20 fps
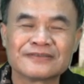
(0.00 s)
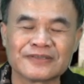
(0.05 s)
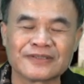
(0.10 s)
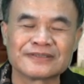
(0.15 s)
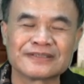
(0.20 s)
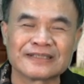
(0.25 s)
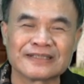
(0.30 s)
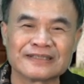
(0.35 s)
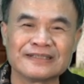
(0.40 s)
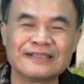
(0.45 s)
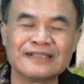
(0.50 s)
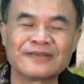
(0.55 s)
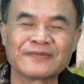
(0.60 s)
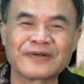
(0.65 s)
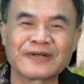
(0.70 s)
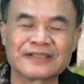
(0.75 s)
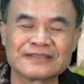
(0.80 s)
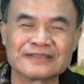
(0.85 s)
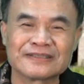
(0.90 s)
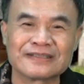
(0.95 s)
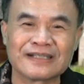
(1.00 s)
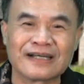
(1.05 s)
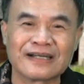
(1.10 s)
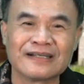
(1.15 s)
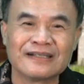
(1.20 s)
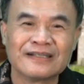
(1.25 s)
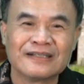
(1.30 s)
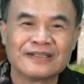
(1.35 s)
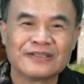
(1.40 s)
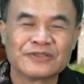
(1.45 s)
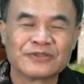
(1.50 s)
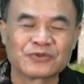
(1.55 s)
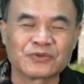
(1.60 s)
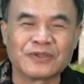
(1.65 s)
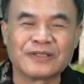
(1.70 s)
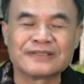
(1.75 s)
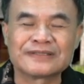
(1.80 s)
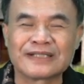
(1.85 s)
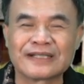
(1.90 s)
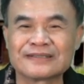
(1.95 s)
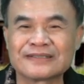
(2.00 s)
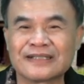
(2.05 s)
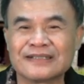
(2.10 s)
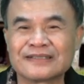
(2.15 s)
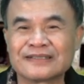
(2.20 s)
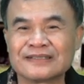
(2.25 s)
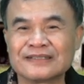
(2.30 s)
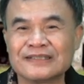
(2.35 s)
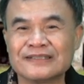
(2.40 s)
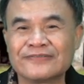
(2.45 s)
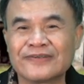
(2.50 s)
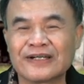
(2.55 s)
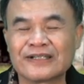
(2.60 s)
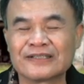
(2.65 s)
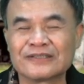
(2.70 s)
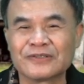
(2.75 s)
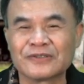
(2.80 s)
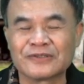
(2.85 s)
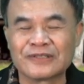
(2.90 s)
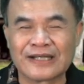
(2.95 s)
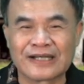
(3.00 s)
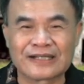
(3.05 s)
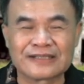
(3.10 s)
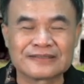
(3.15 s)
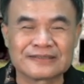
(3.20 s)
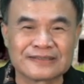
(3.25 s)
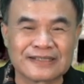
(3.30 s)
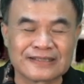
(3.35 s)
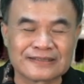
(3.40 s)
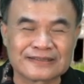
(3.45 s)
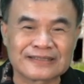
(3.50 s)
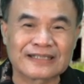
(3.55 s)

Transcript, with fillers: 就成立另外一个池塘。所以常常一个地方有两个池塘、